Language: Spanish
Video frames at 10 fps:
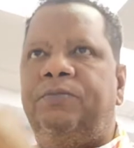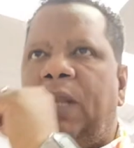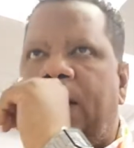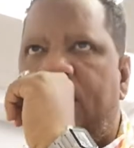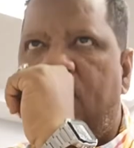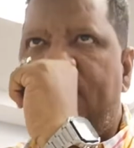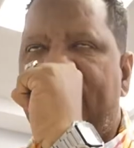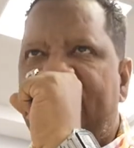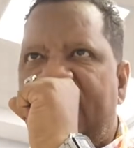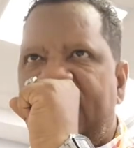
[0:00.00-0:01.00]
en el
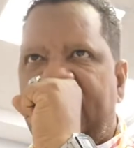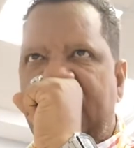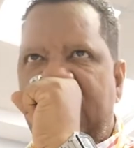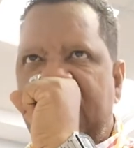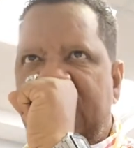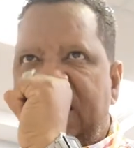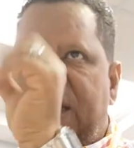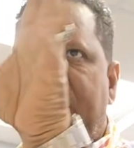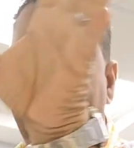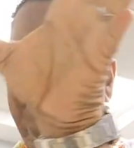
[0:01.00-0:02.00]
Roger Center.
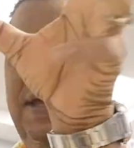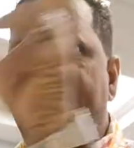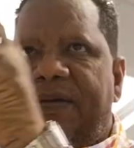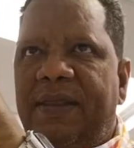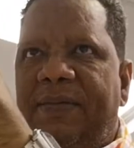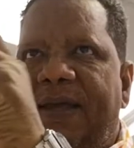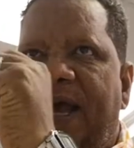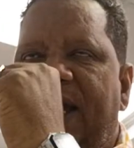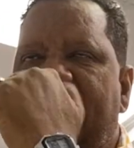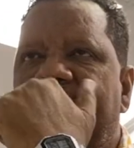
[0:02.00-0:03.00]
Y el que viene de
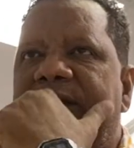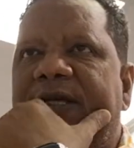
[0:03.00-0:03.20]
viaje es